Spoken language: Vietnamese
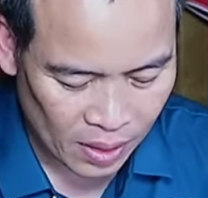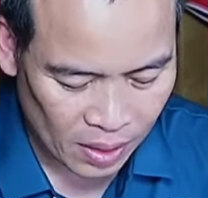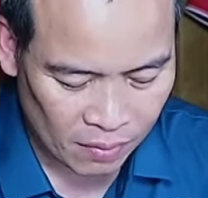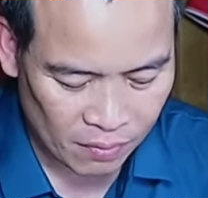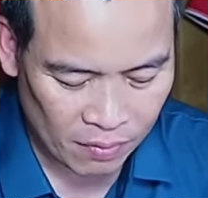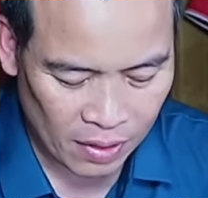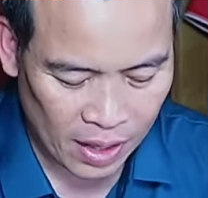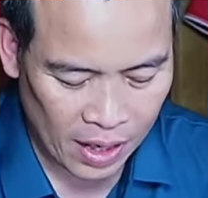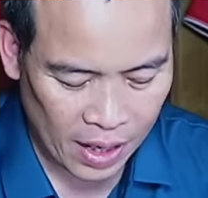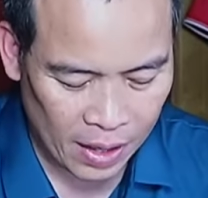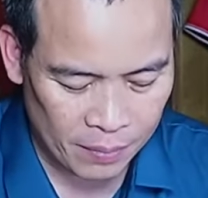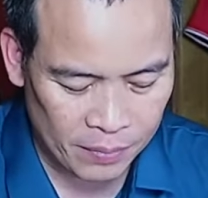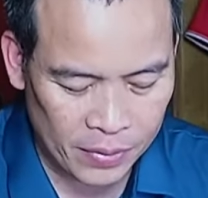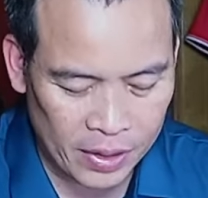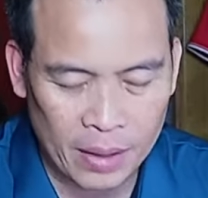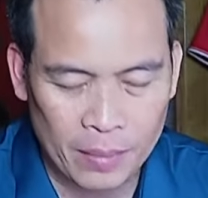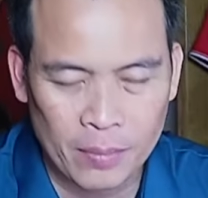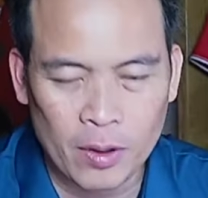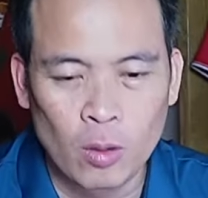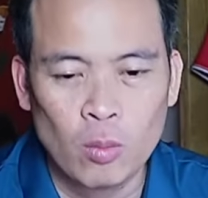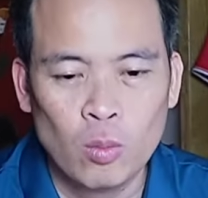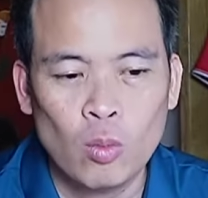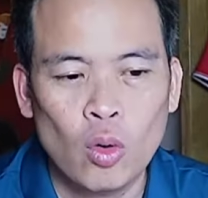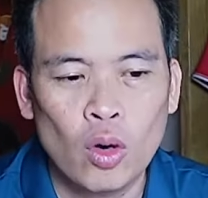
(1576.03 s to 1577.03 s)
Và em thì
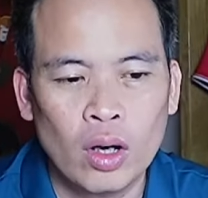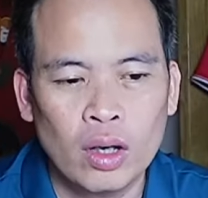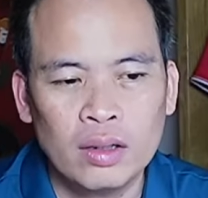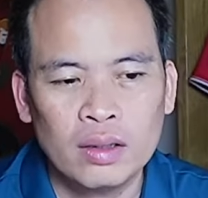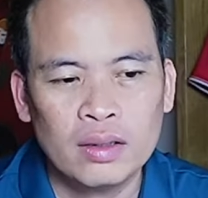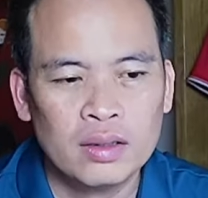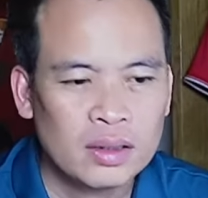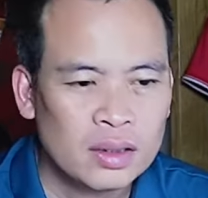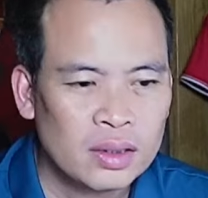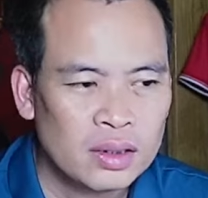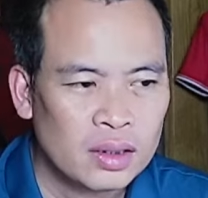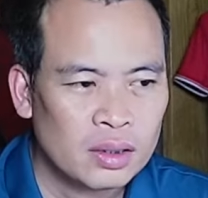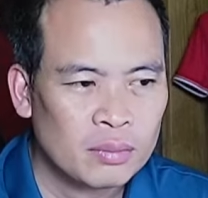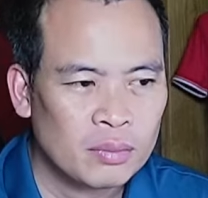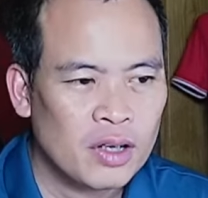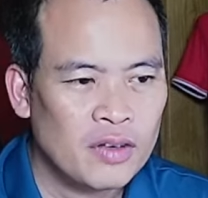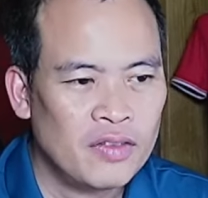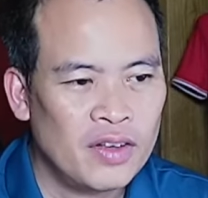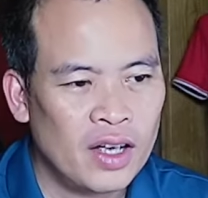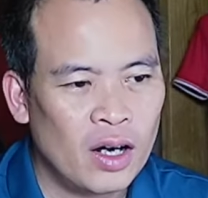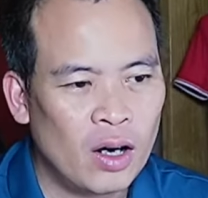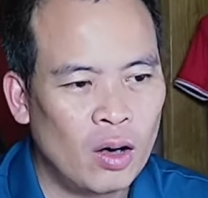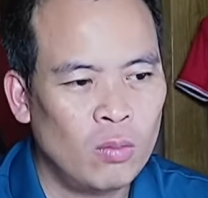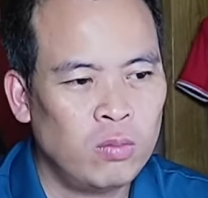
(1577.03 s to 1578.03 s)
em không muốn. Bởi
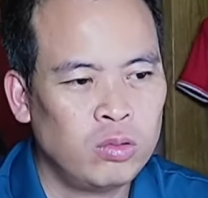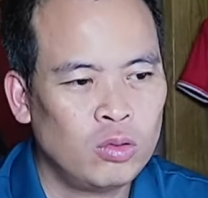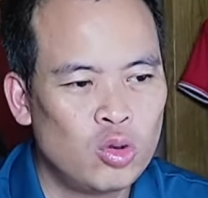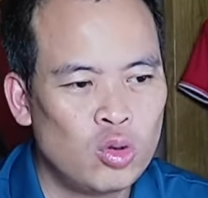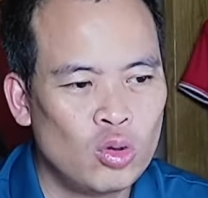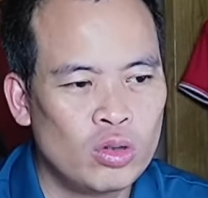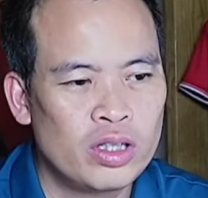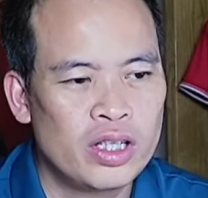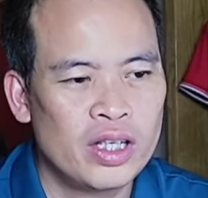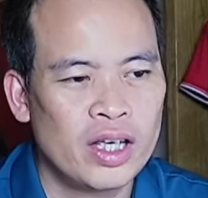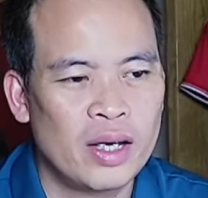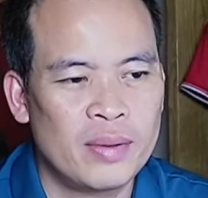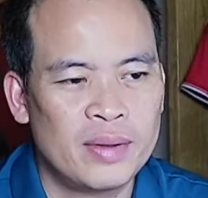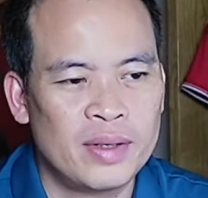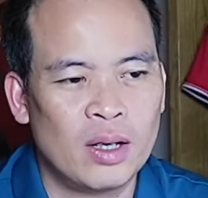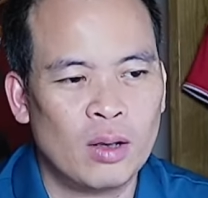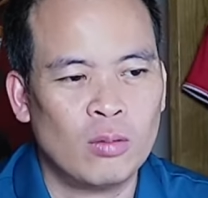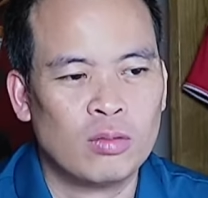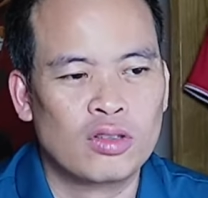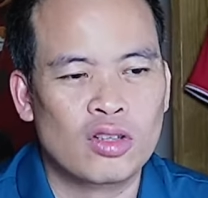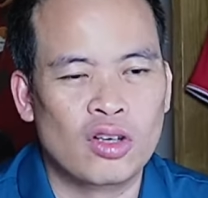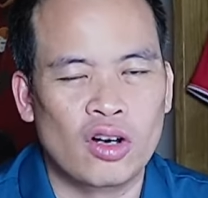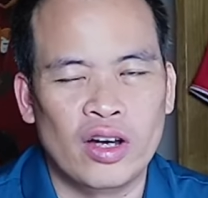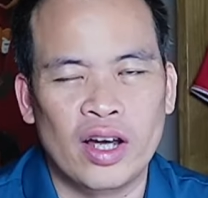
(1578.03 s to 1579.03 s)
vì ông Chu Xie bây giờ
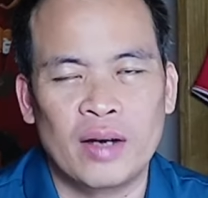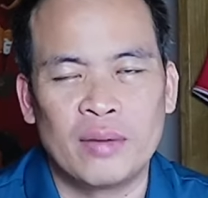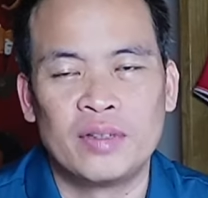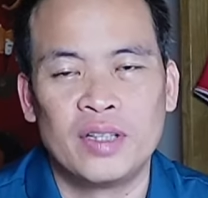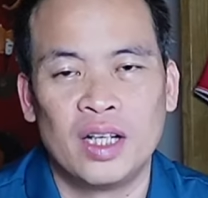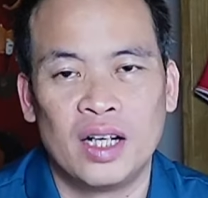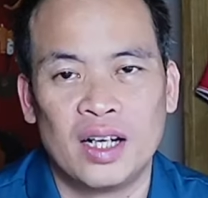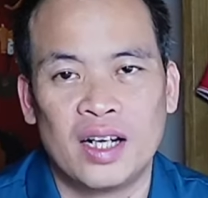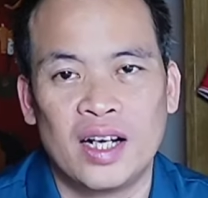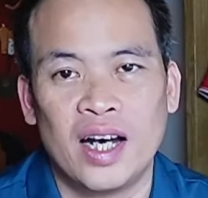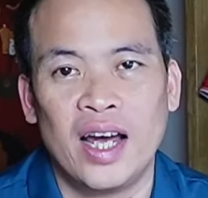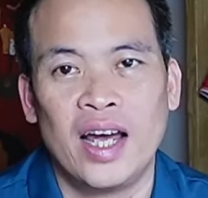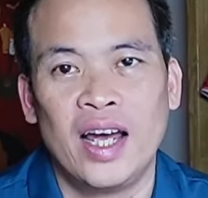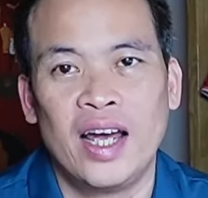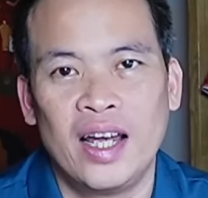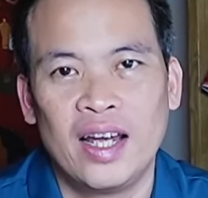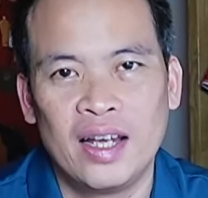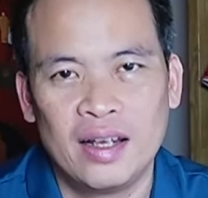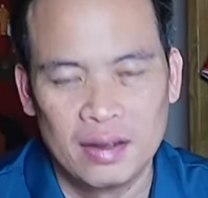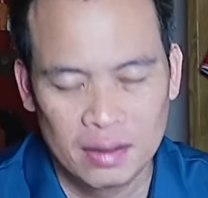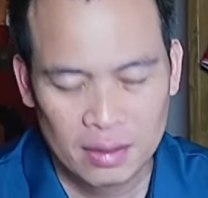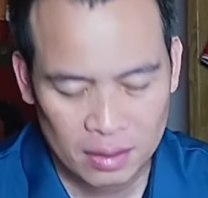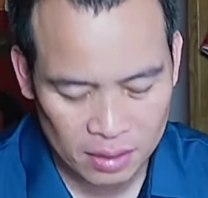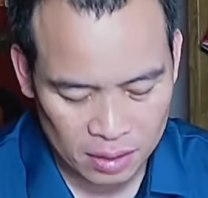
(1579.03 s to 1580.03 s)
ông soi em rất là ghê.
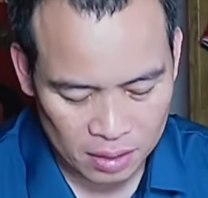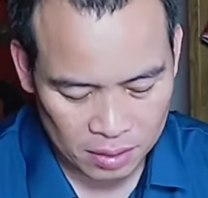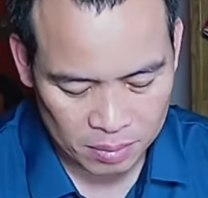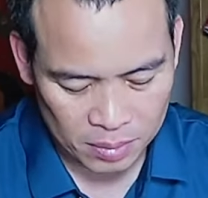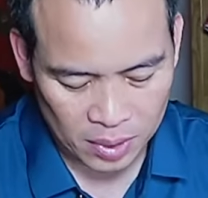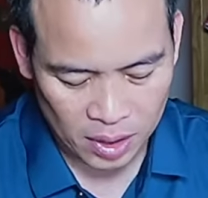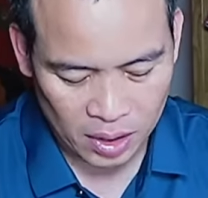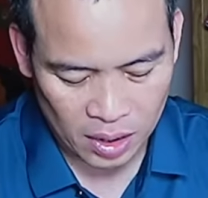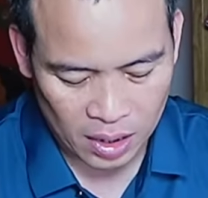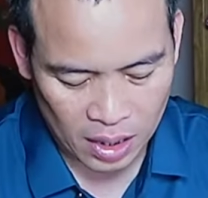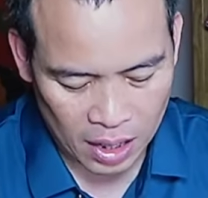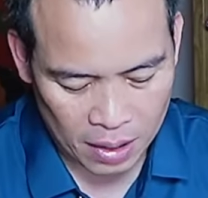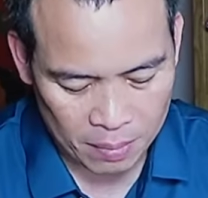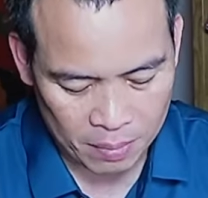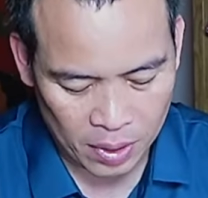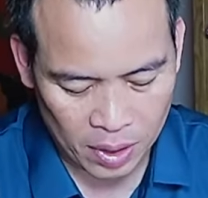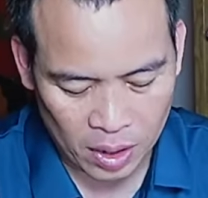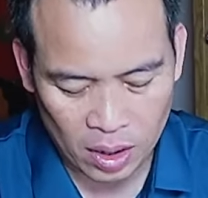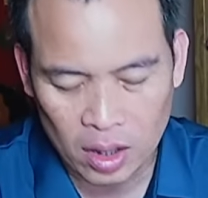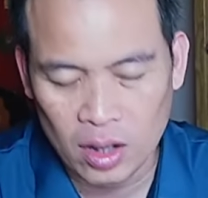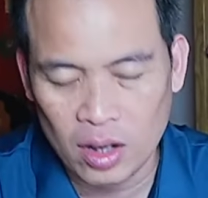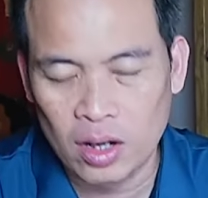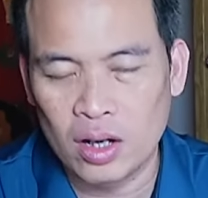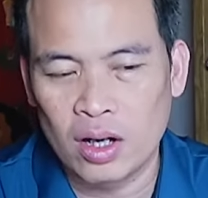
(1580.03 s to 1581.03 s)
Bây giờ em
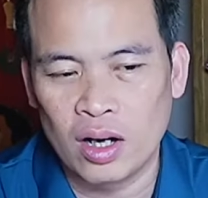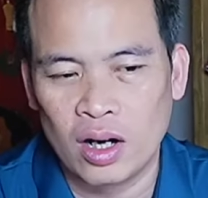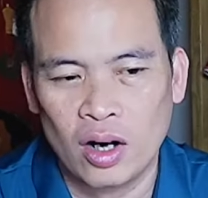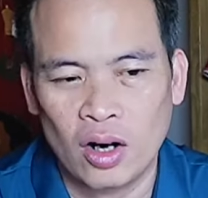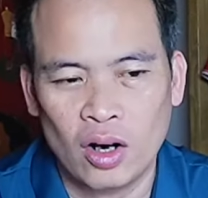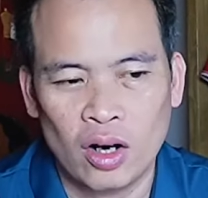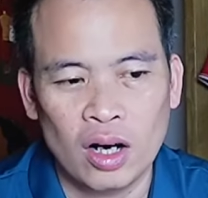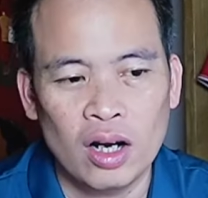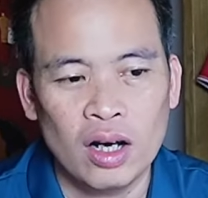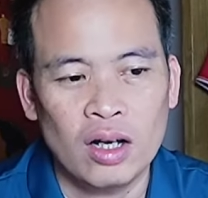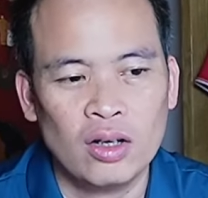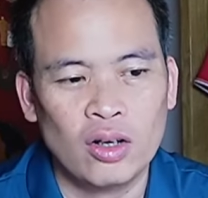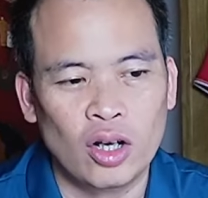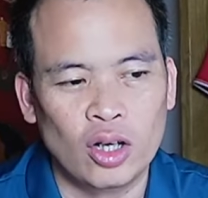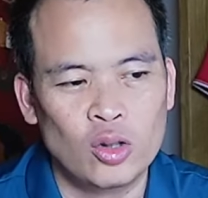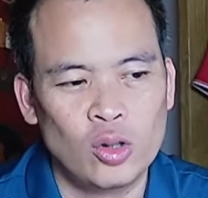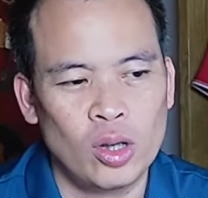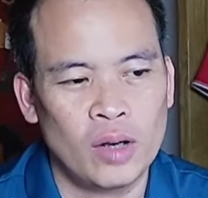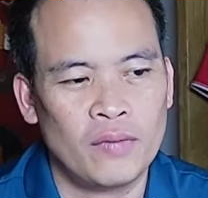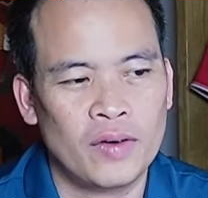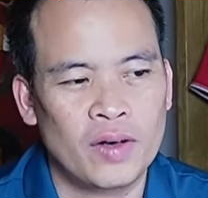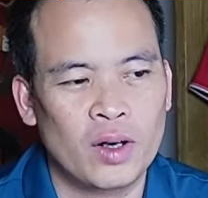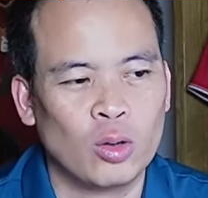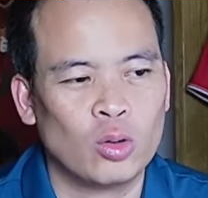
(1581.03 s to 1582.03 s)
mà đứng nói
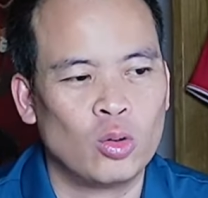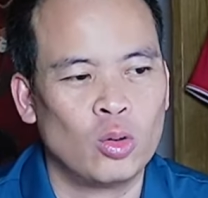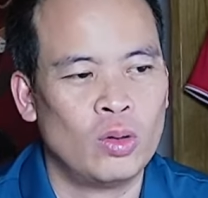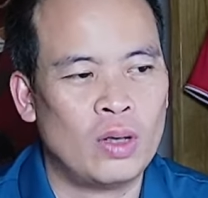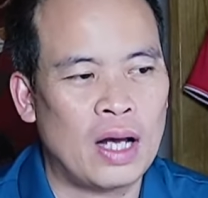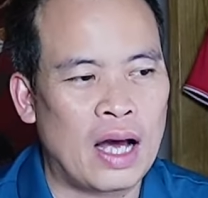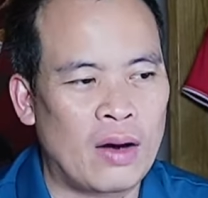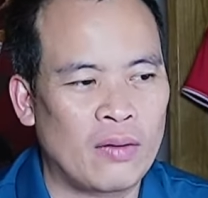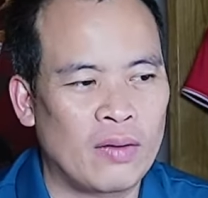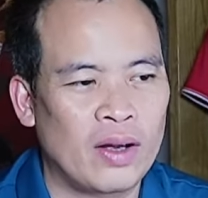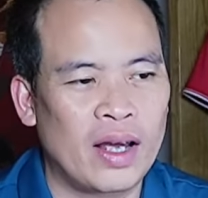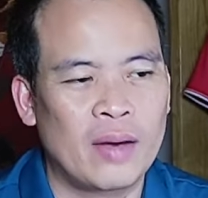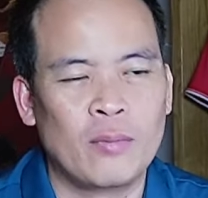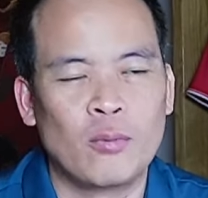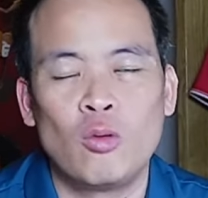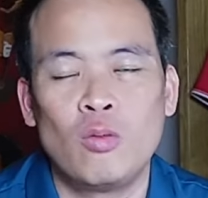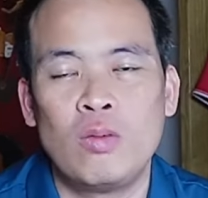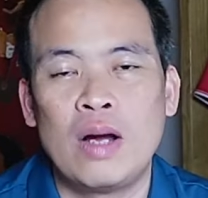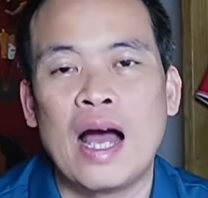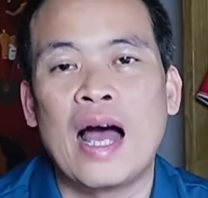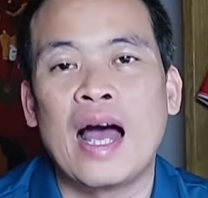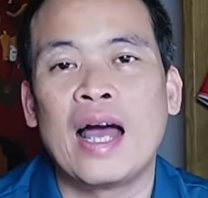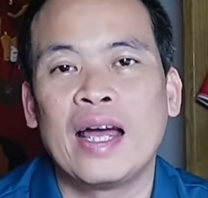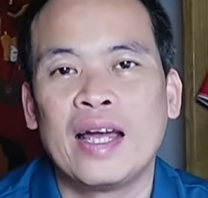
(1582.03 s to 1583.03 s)
chuyện với cầu thủ nào đấy em
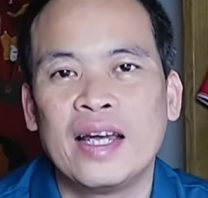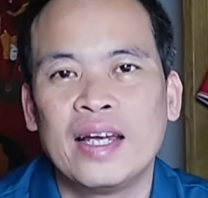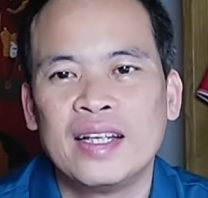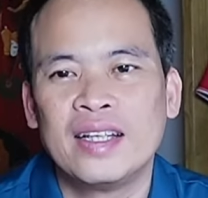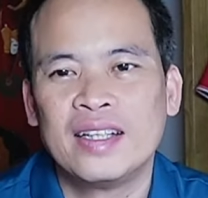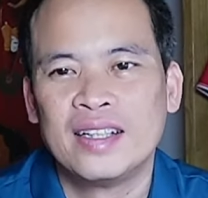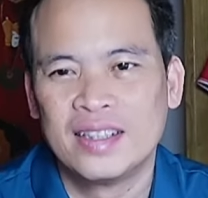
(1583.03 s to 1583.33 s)
cũng ngại.